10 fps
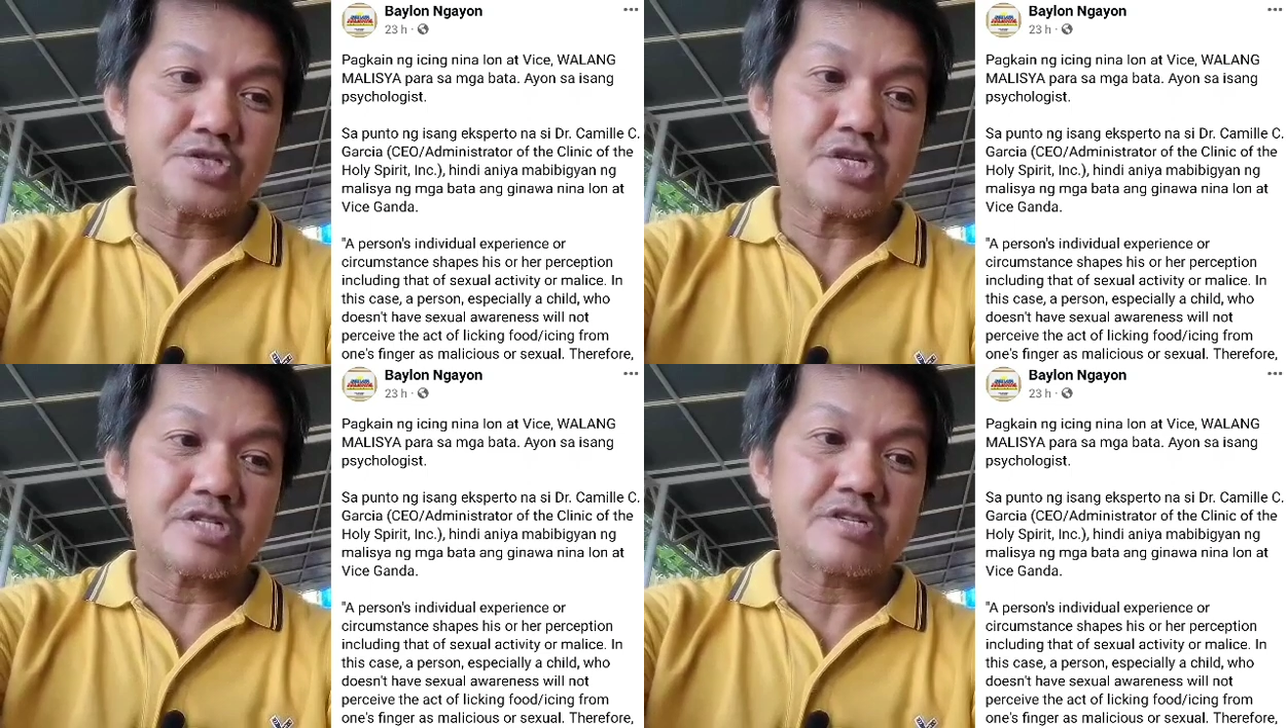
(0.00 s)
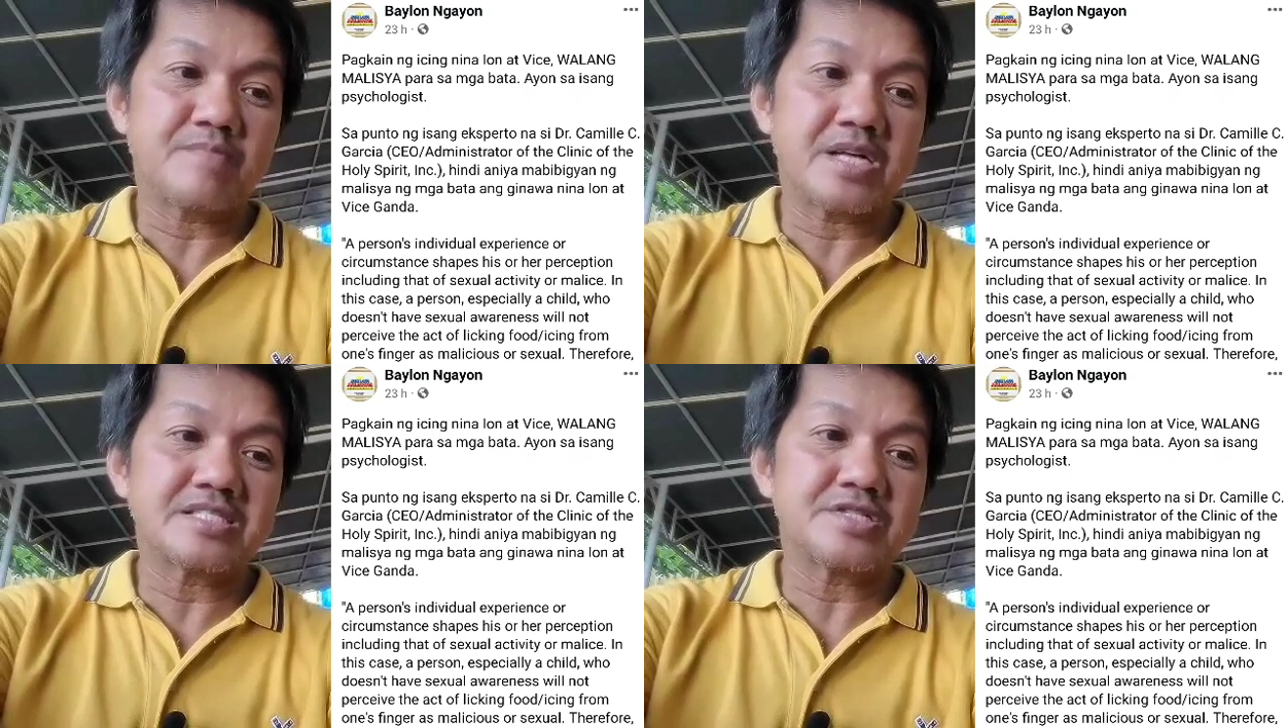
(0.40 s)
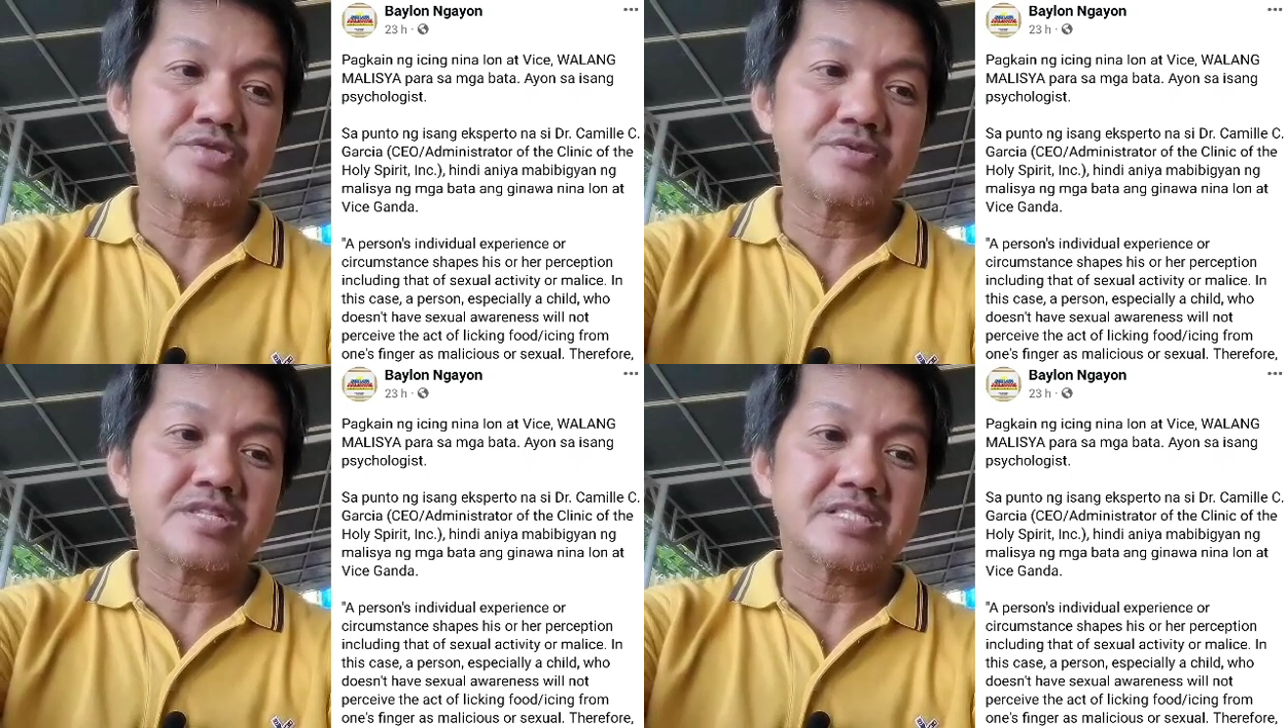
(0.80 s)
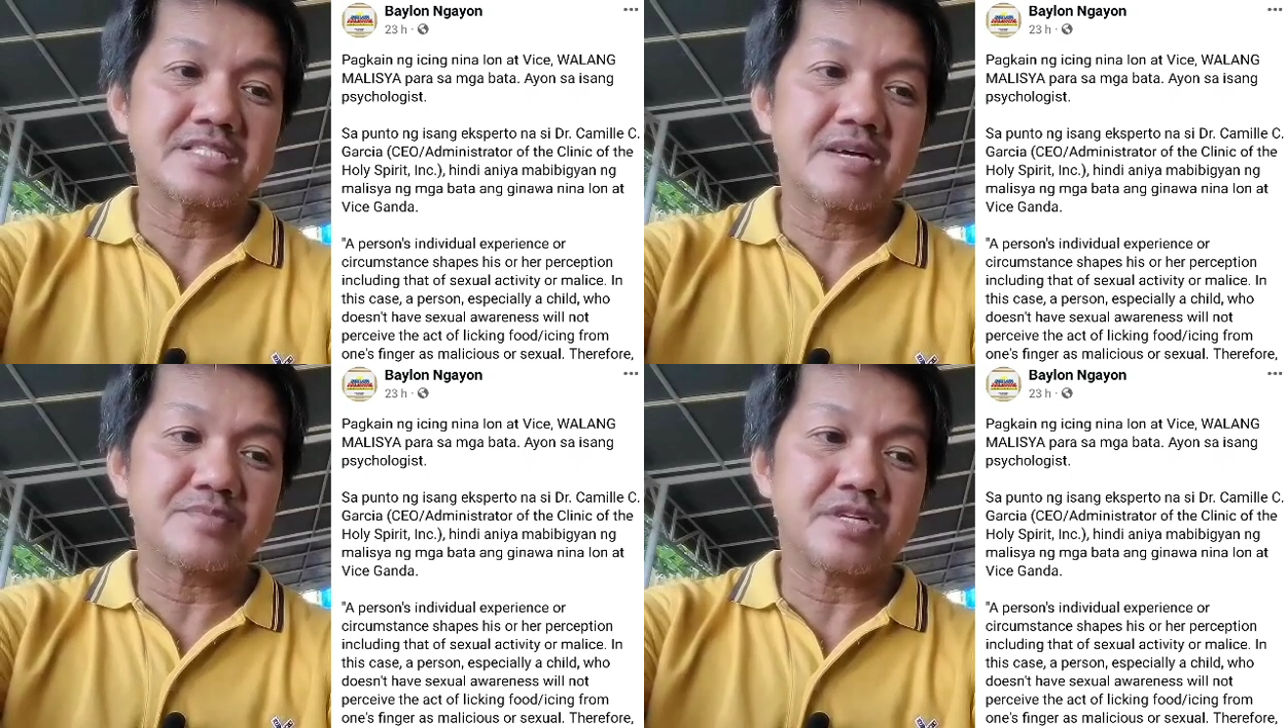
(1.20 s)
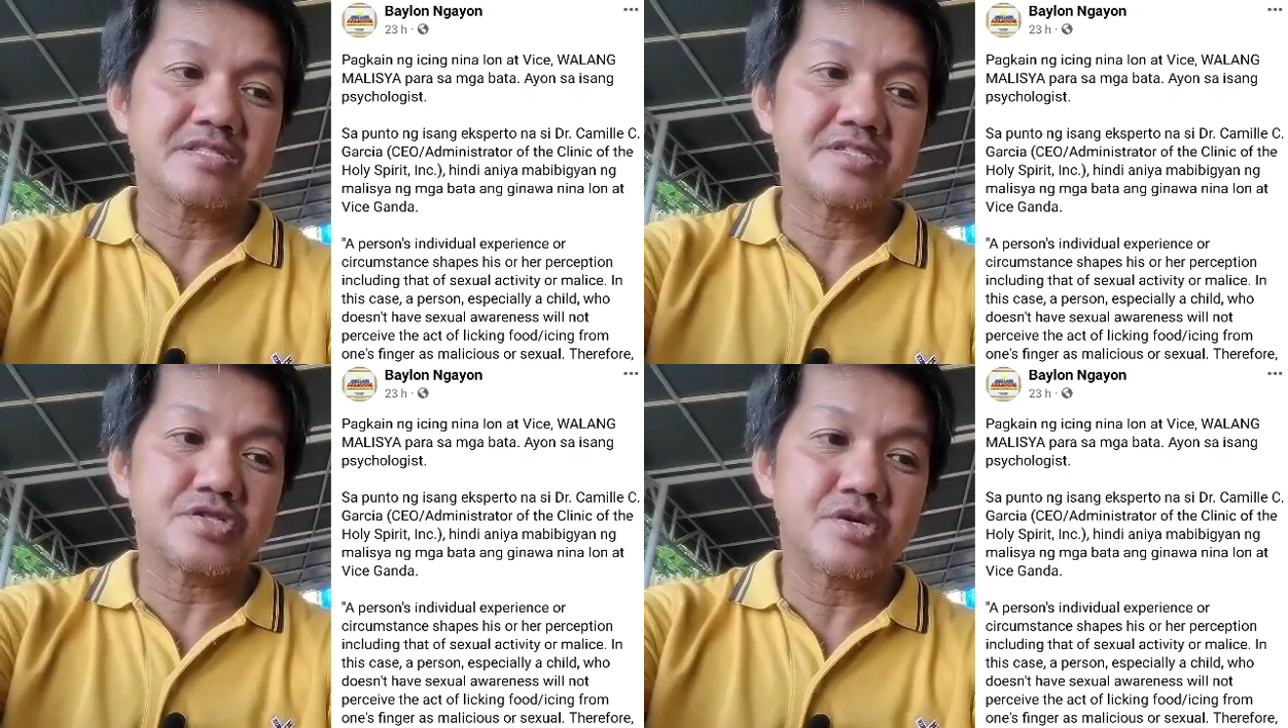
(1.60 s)
the children present during the
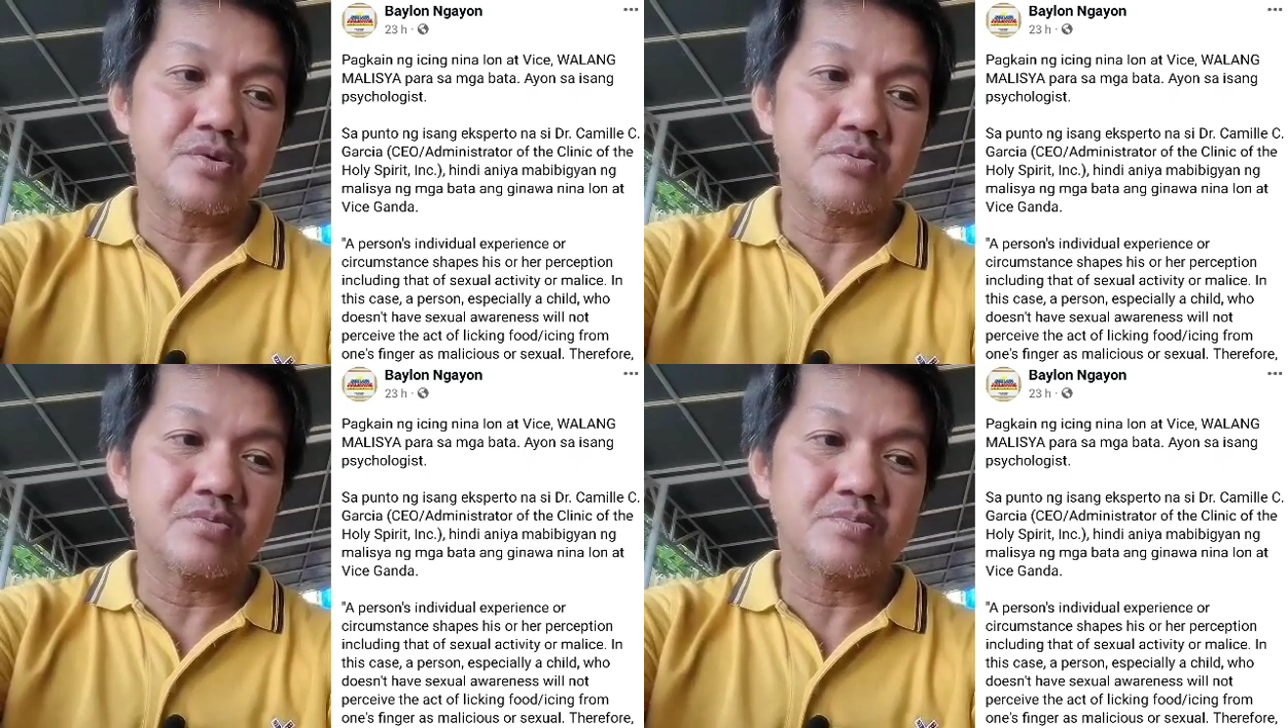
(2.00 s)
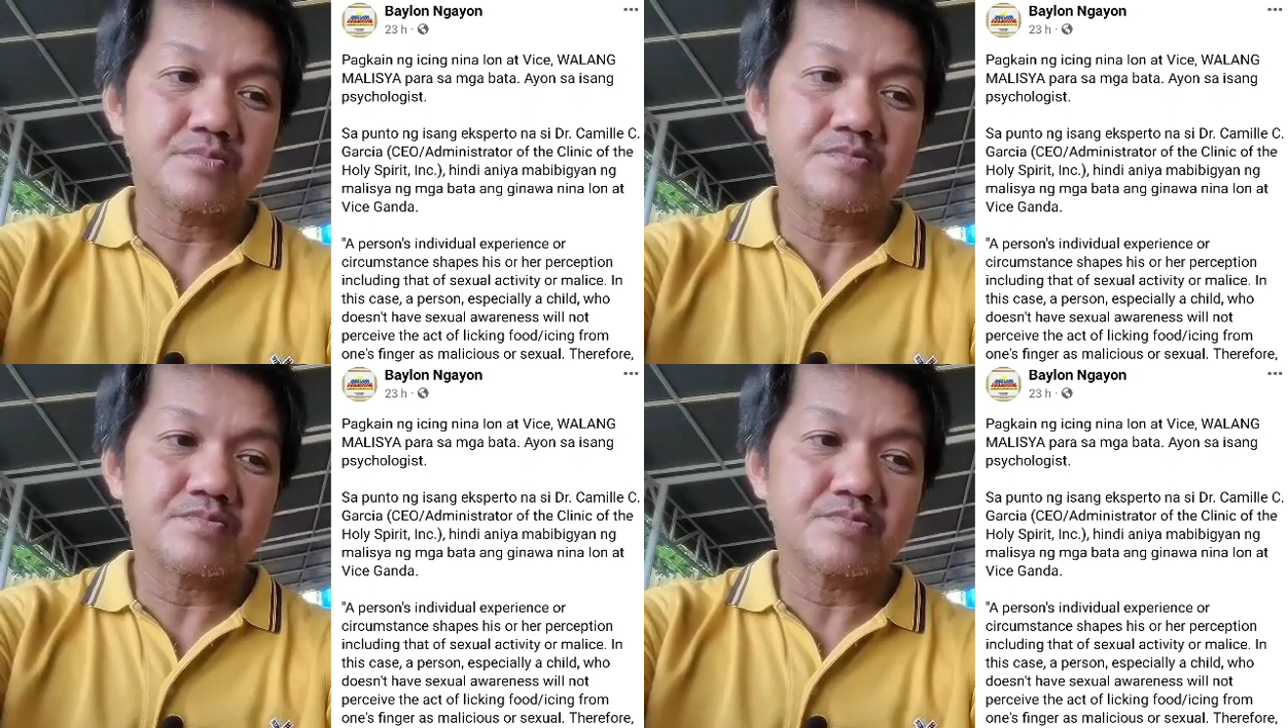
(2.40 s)
subject show